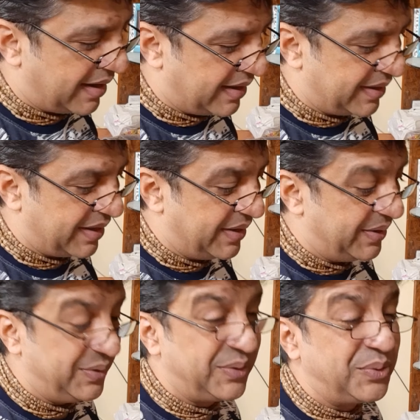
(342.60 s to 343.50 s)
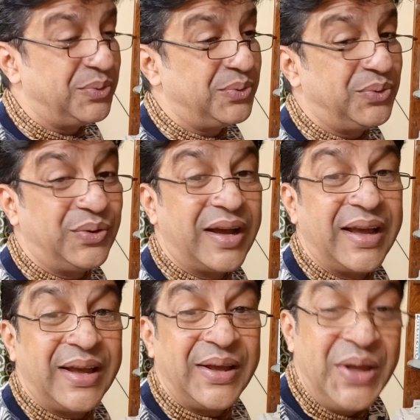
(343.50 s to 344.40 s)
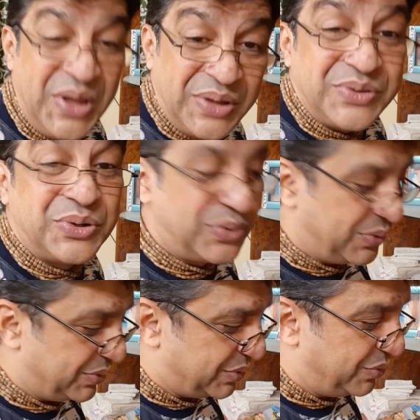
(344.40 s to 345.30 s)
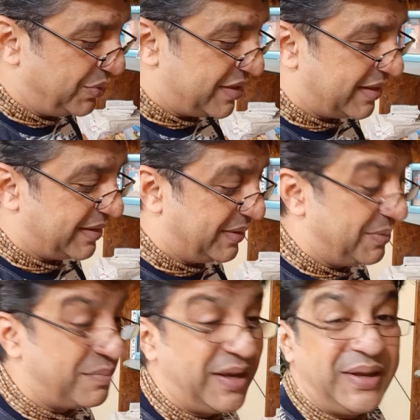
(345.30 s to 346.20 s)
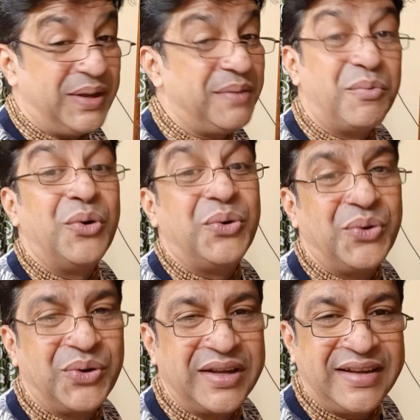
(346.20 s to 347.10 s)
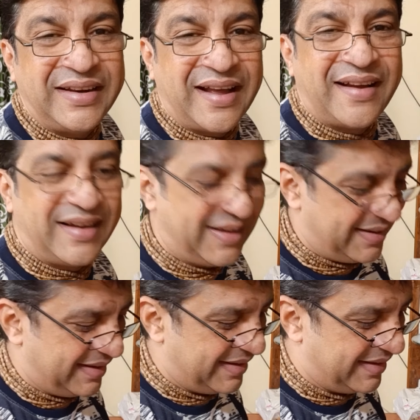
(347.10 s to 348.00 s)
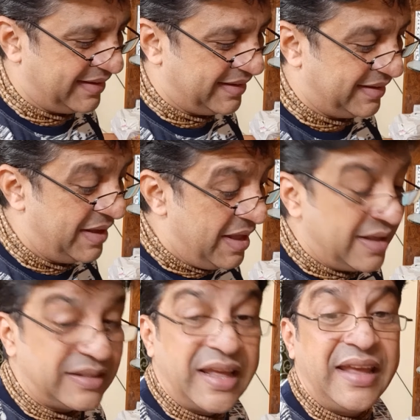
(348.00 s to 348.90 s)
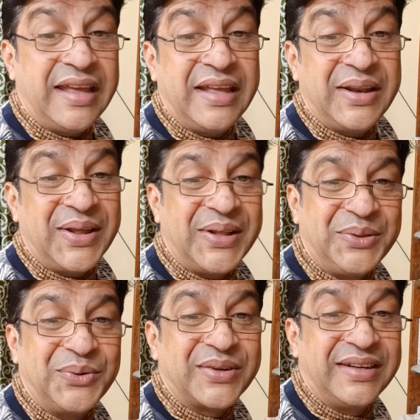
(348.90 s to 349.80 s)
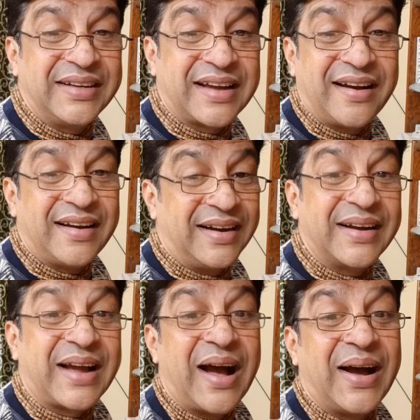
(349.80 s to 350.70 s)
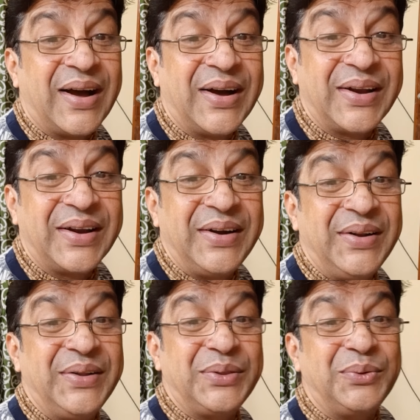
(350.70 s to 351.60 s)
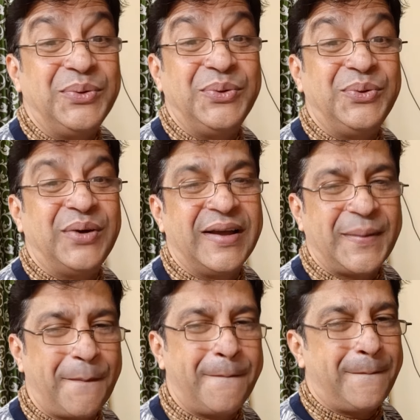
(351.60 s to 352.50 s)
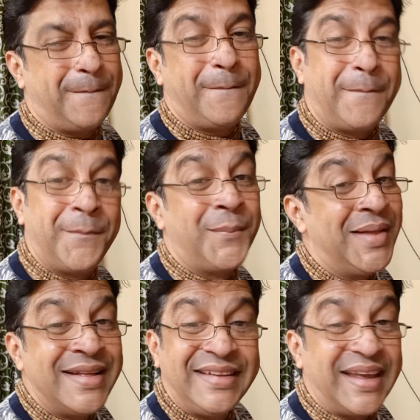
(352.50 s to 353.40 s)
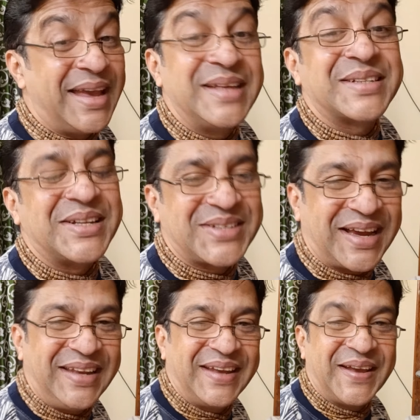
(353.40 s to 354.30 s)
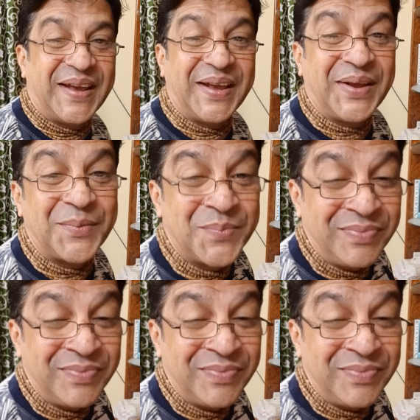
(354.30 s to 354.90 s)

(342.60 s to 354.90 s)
कारण तू है जो तू जग में भोग रहा तेरे दुख का कारण तू है हम्म। यही सच्चाई है